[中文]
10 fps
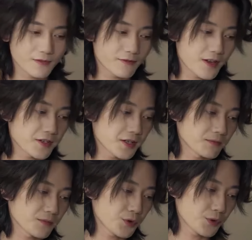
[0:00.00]
放心，
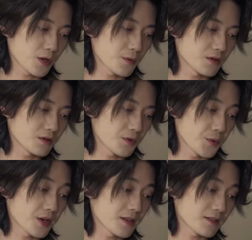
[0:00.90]
除了我以外，无
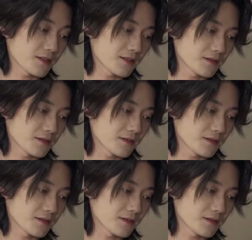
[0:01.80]
人可知。